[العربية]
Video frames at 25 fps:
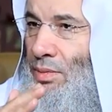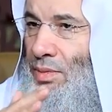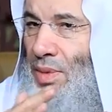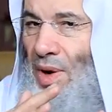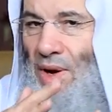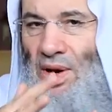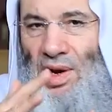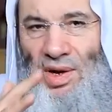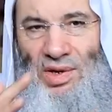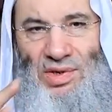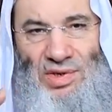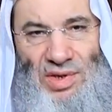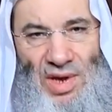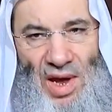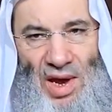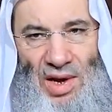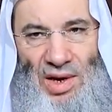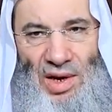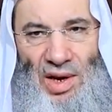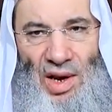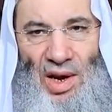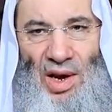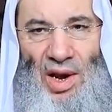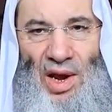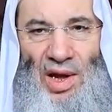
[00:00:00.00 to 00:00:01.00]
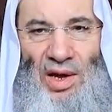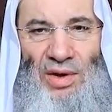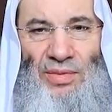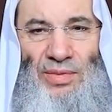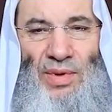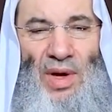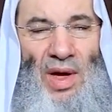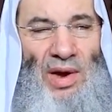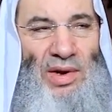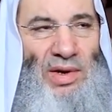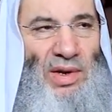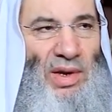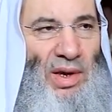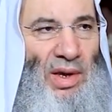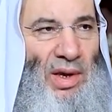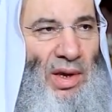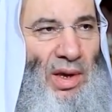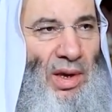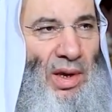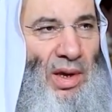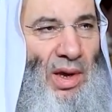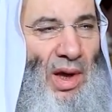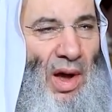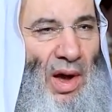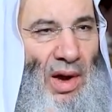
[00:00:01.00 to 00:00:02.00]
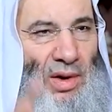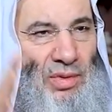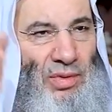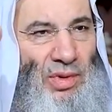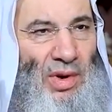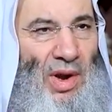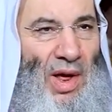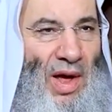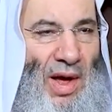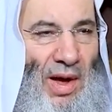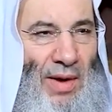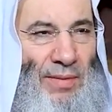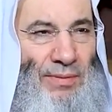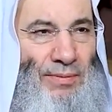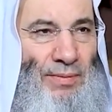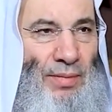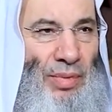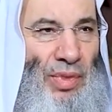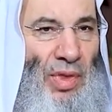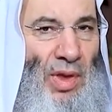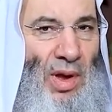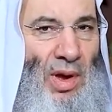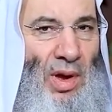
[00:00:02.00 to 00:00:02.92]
بالإحسان إلى عباده هؤلاء